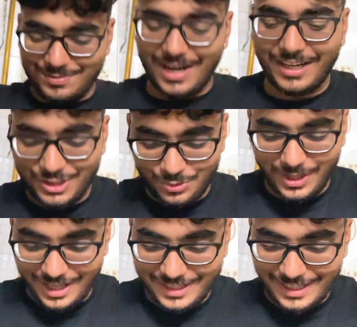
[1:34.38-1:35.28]
जाके
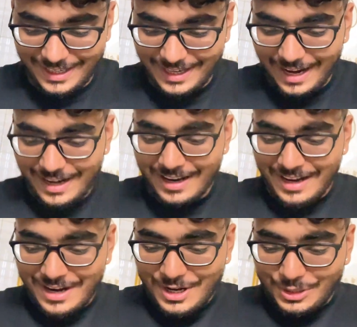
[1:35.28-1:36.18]
चूहादानी लेके आए
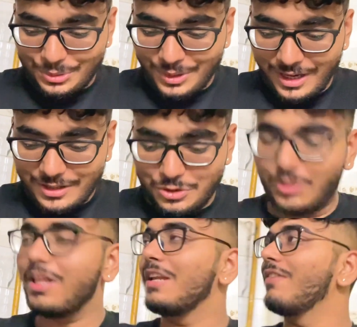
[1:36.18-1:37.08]
तो ना चूहादानी